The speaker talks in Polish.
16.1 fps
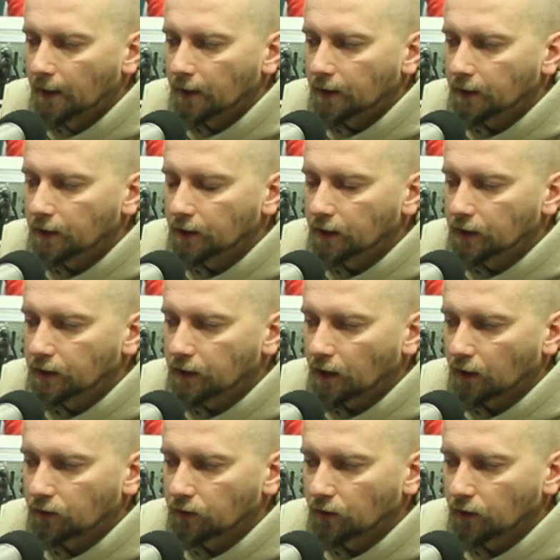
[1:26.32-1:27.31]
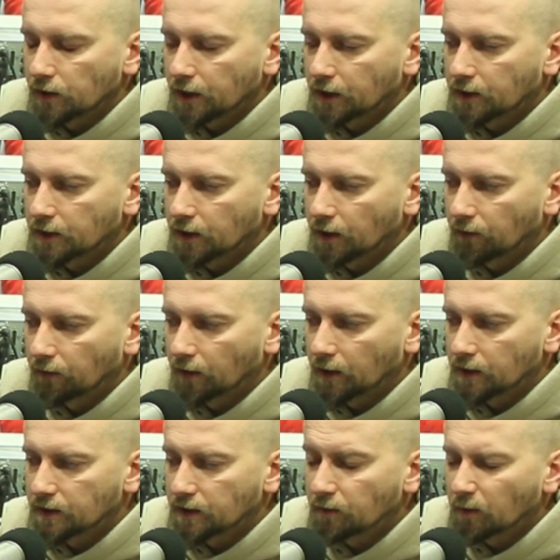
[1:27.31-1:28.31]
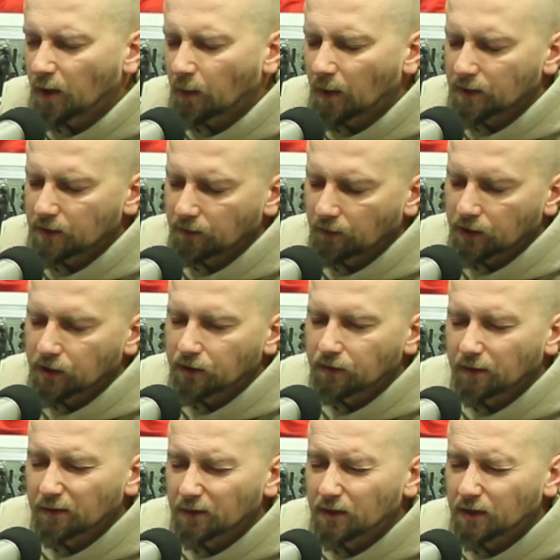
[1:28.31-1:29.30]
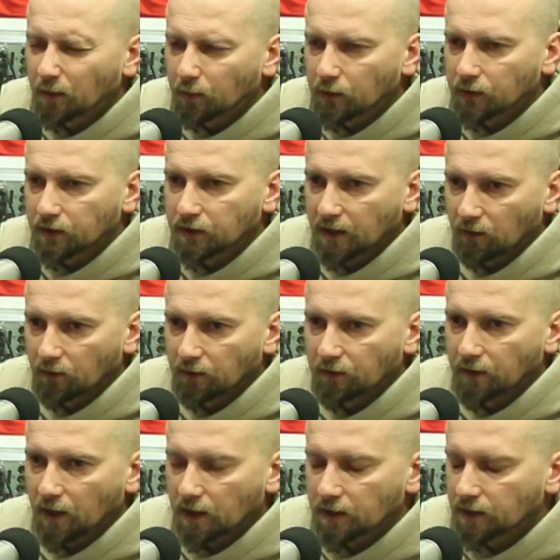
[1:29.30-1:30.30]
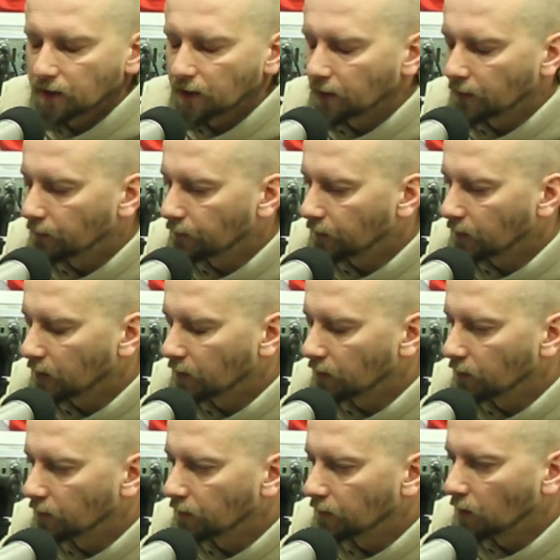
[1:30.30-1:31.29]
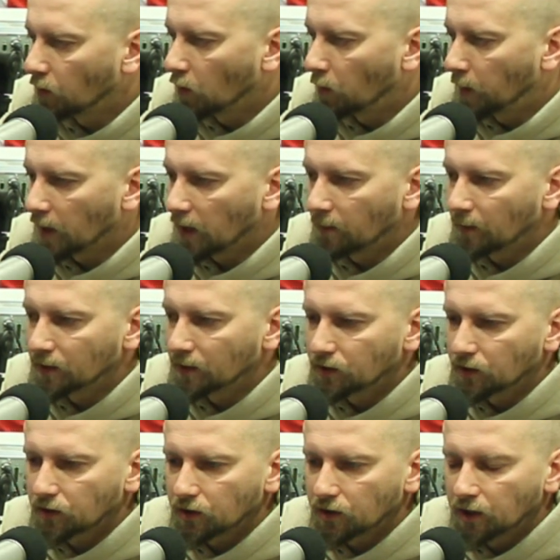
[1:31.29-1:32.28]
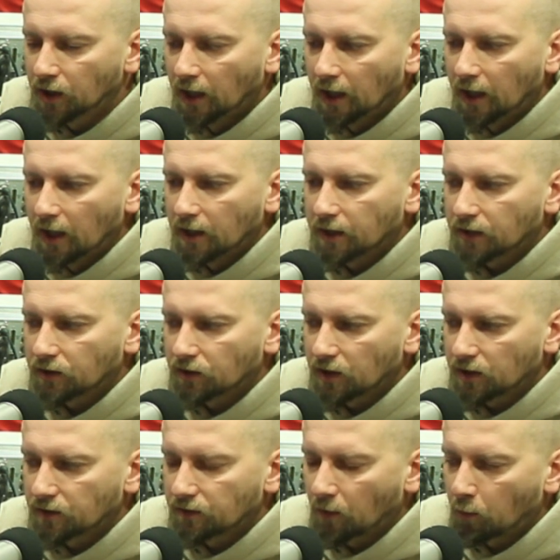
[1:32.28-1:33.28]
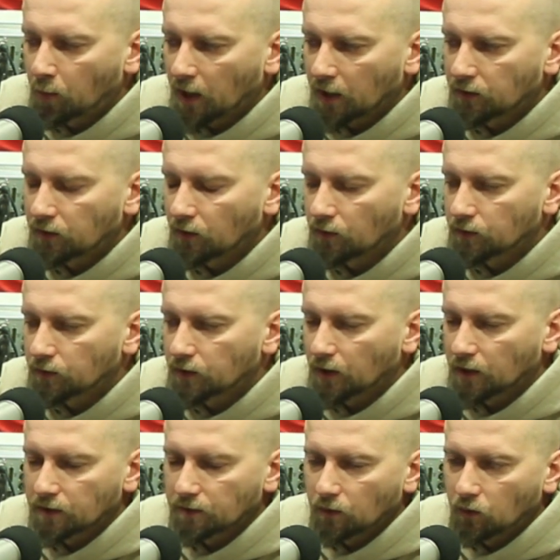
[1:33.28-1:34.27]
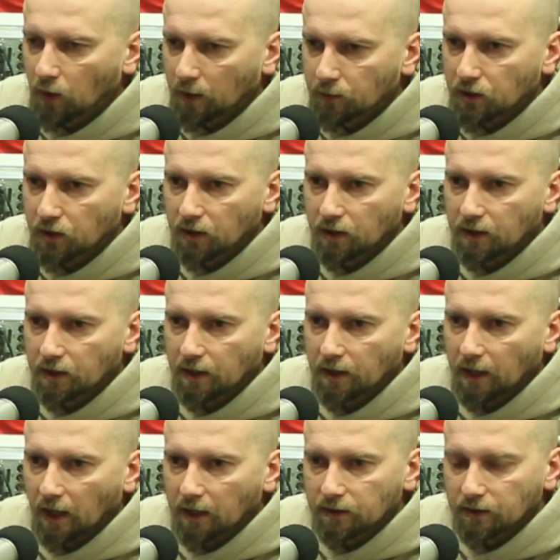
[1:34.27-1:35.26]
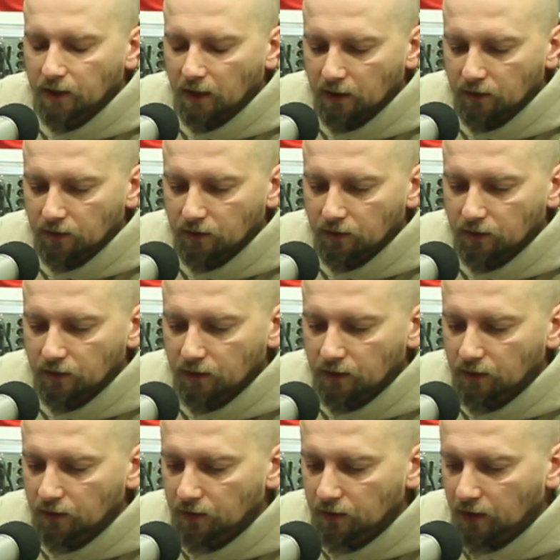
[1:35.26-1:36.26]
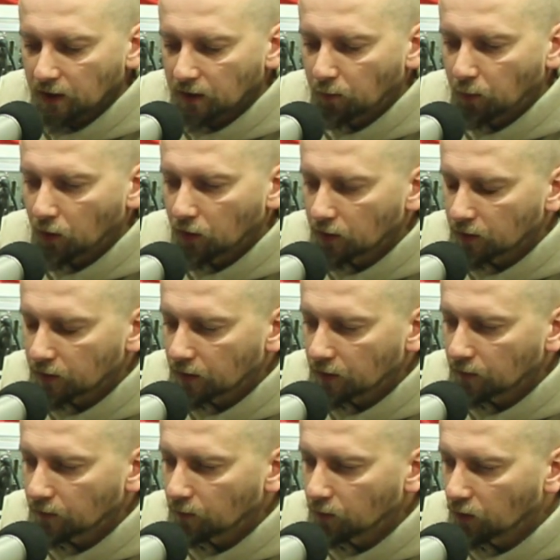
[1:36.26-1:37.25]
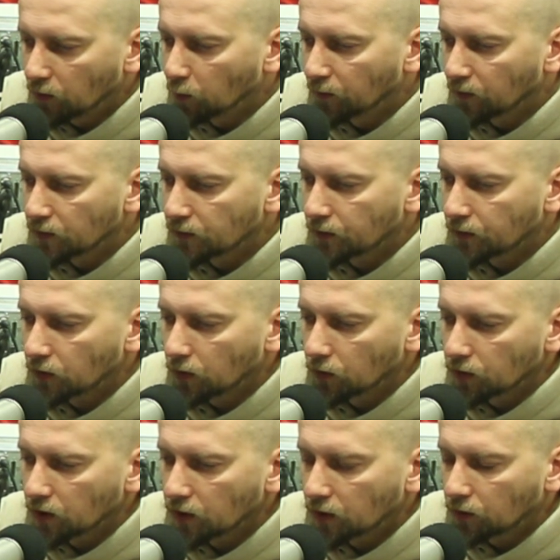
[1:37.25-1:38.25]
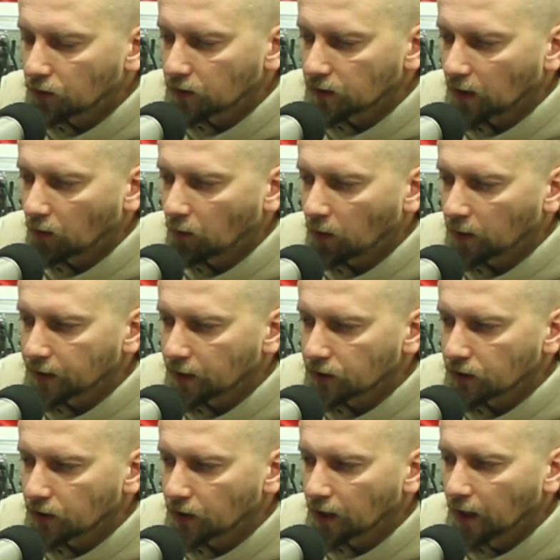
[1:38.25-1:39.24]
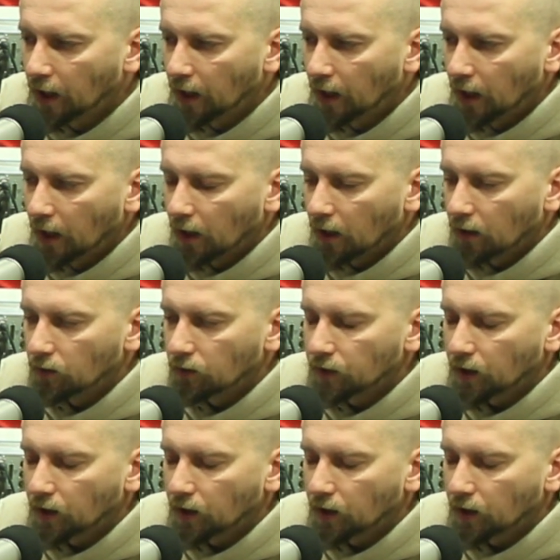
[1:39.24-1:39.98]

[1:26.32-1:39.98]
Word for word: i ta, której chce Franz Timmermans i właściwie wszystkie pozostałe frakcje e, w Europarlamencie, czyli ja to nazywam partią coraz głębszej integracji. Także to jest, to jest taki pogląd, mówiąc w skrócie, który zakłada, że Unia